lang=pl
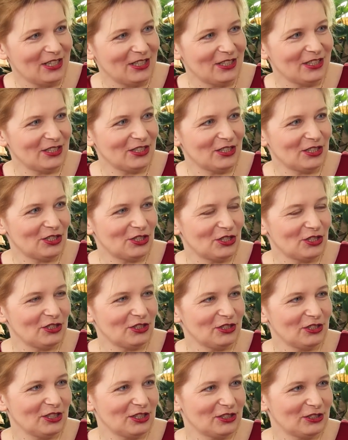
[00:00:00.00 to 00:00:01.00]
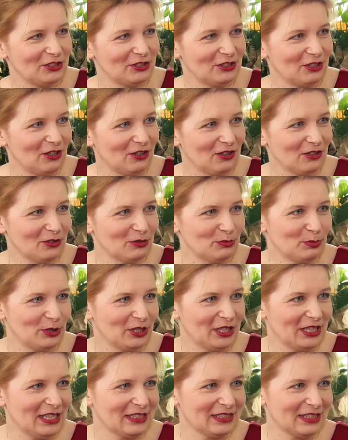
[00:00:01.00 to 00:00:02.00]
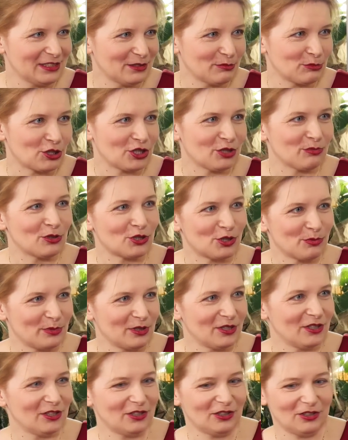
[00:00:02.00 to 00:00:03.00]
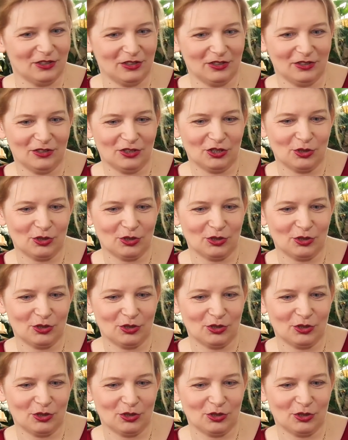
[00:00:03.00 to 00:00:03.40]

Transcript: e, czyli nie tylko polega na tym, że nie możemy e,